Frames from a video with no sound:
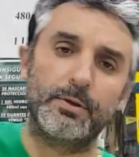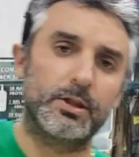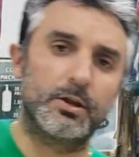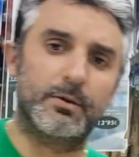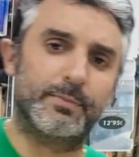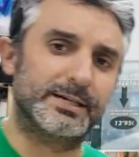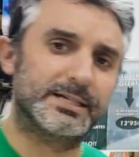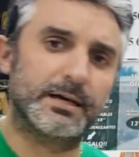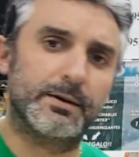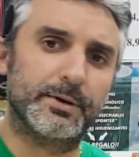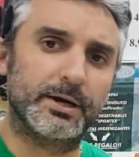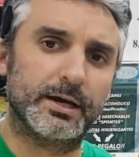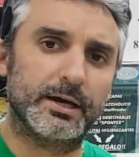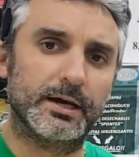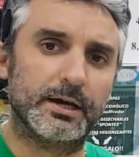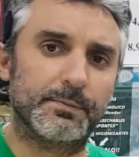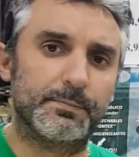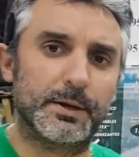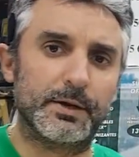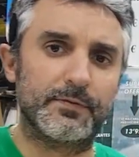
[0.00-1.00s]
vídeo lo vais a
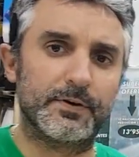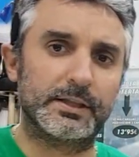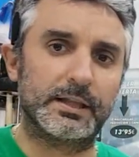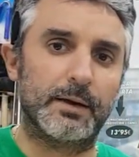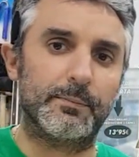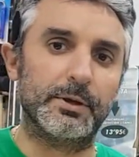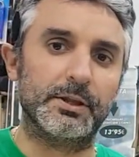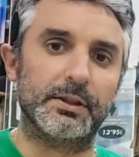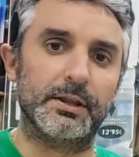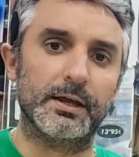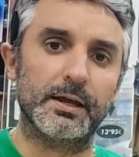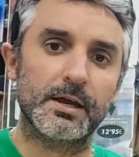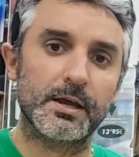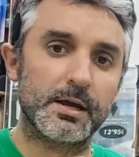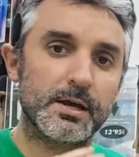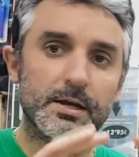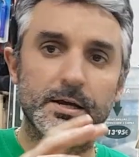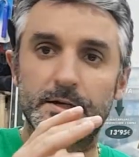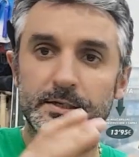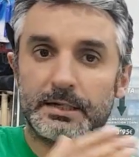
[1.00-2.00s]
ver perfectamente.
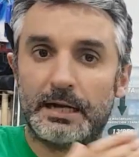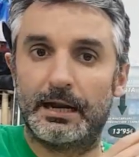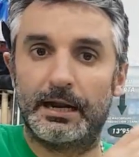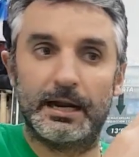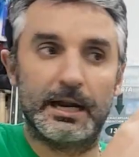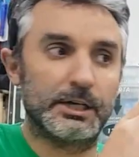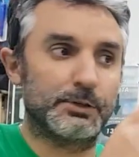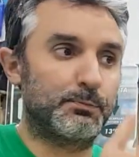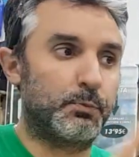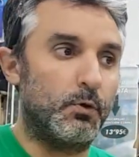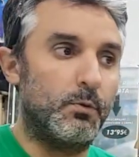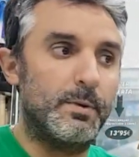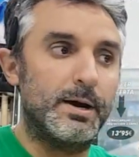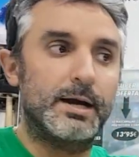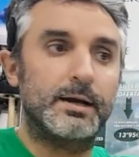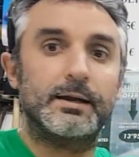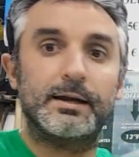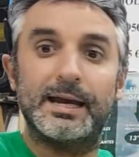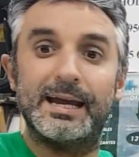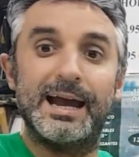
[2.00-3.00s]
Sale la
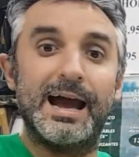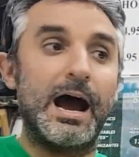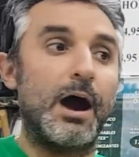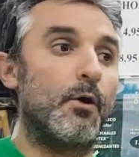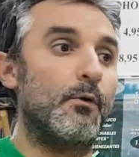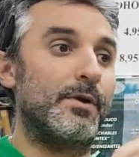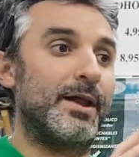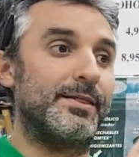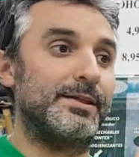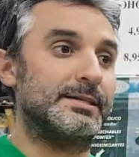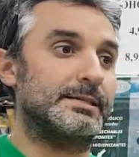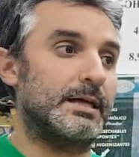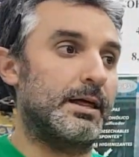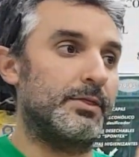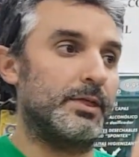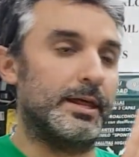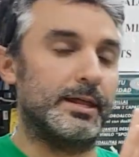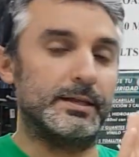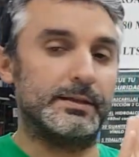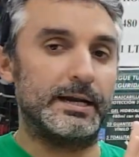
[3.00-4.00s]
espuma, que a una
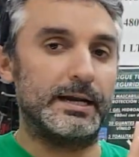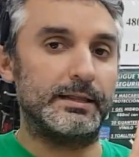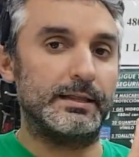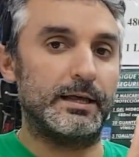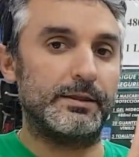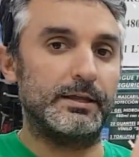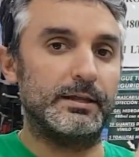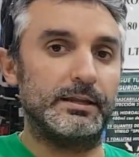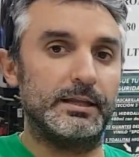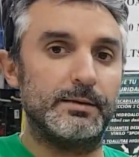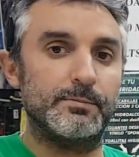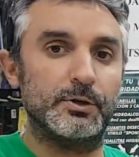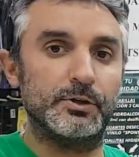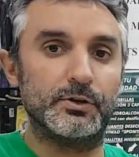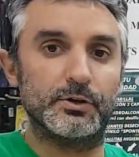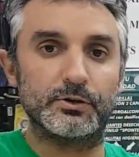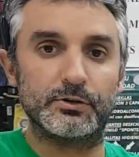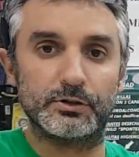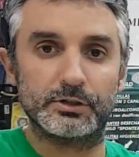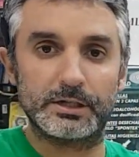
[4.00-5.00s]
distancia de 30
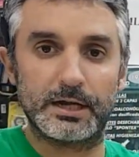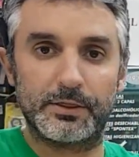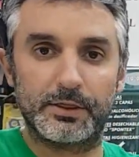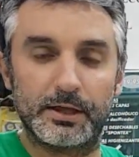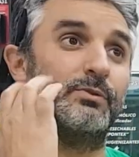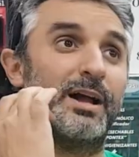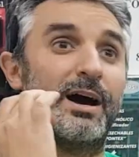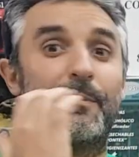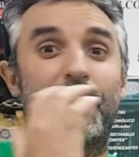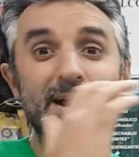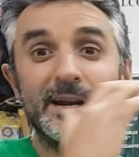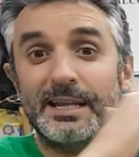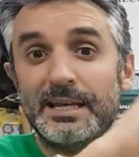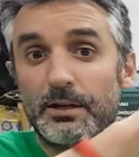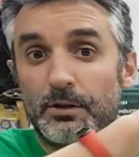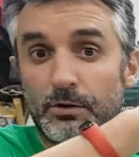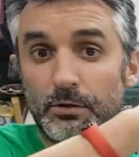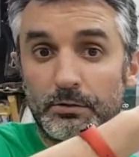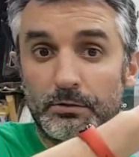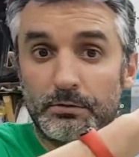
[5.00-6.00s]
centímetros nos hace un
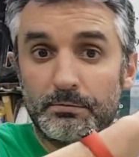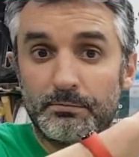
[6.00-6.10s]
abanico